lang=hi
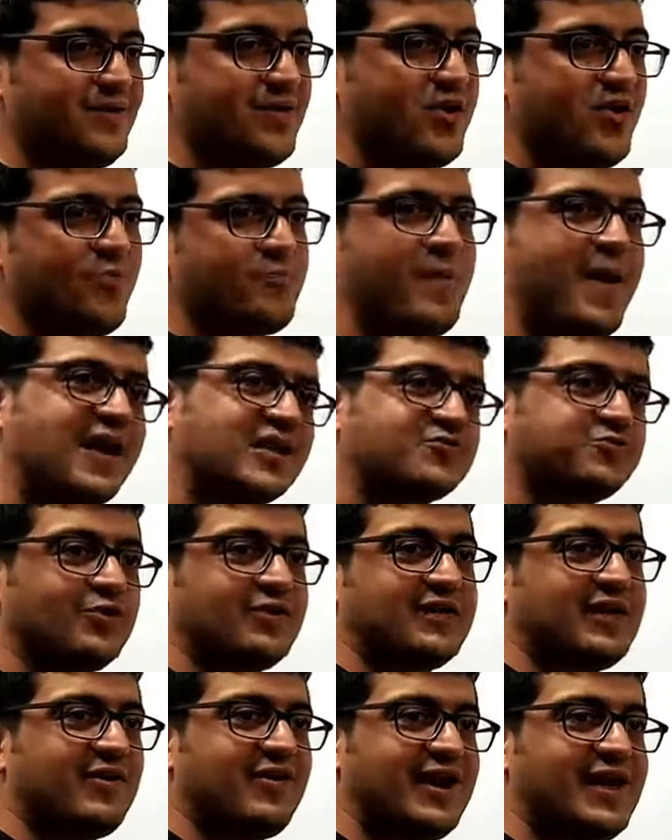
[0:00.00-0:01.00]
वो पांच फुट
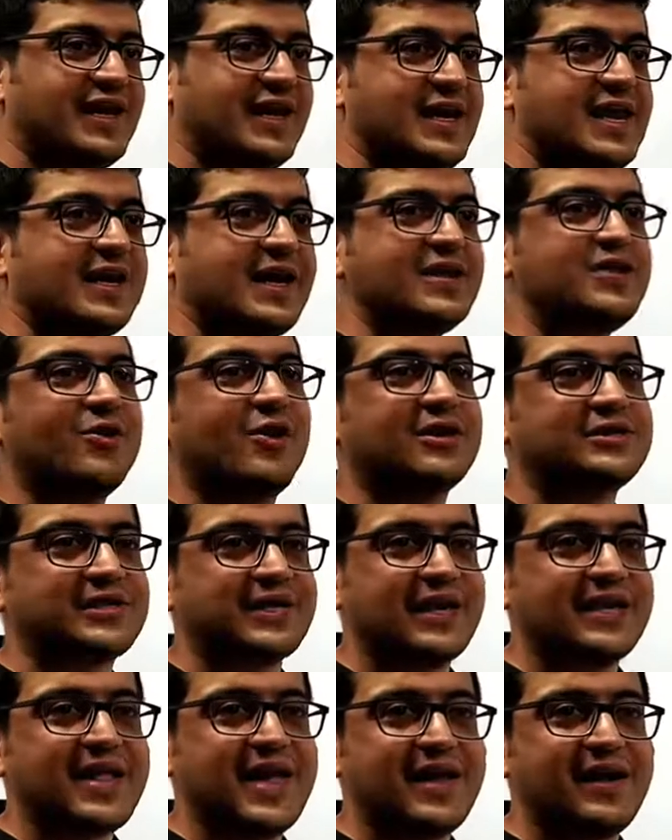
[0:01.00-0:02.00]
के वाले के लिए कहीं और
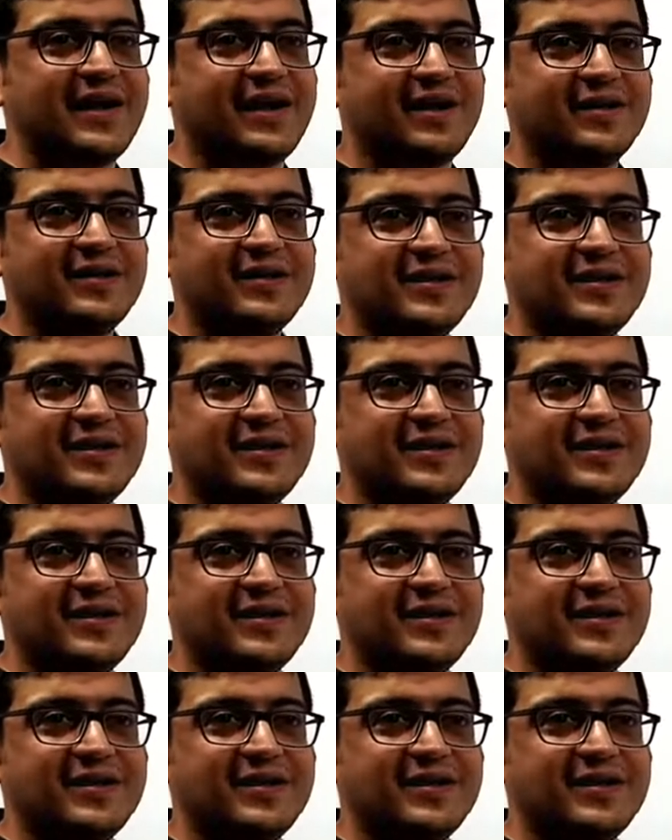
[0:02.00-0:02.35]
चला जाएगा